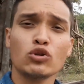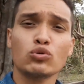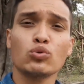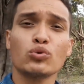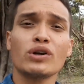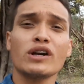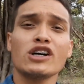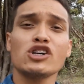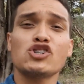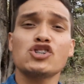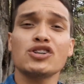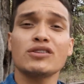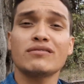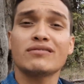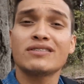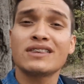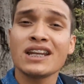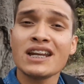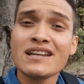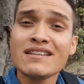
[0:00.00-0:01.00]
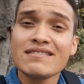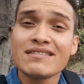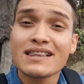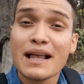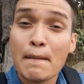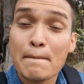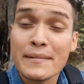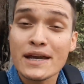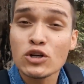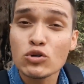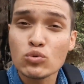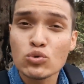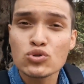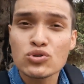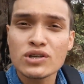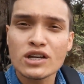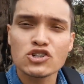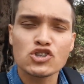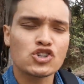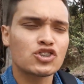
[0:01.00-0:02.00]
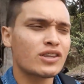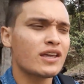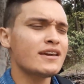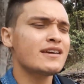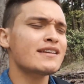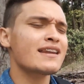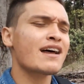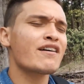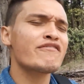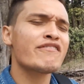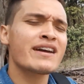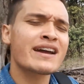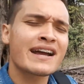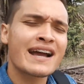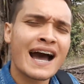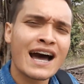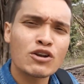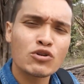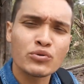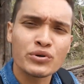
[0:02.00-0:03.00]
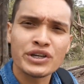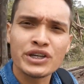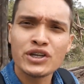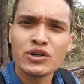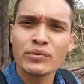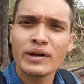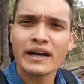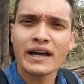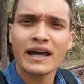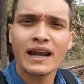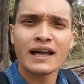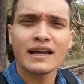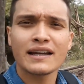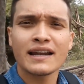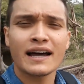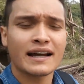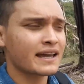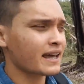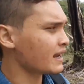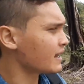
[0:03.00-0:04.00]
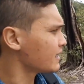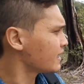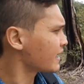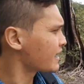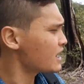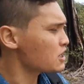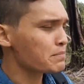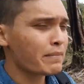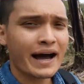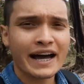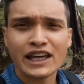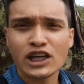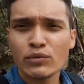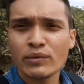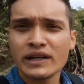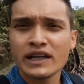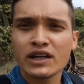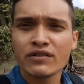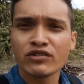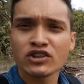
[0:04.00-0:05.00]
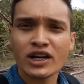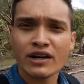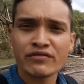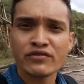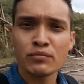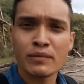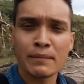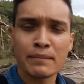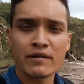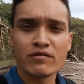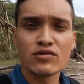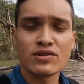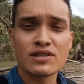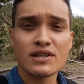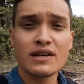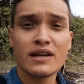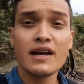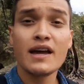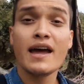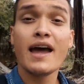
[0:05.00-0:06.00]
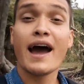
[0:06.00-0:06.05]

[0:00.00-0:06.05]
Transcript: Durante 30 minutos a gente gente tem que navegar no rio, naquela, naquela, naquele barquinho ali que eu vou já filmar para você,